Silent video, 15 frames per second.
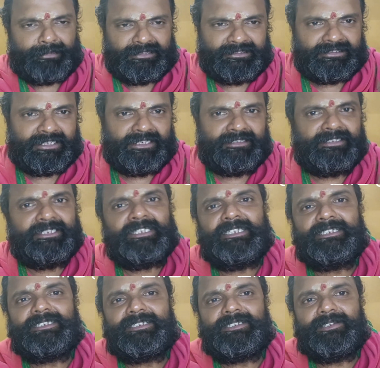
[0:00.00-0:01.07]
பச்சரிசி
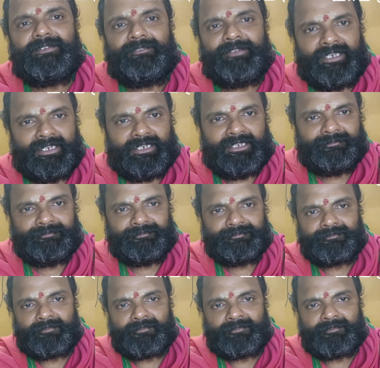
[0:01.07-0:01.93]
வெல்லம்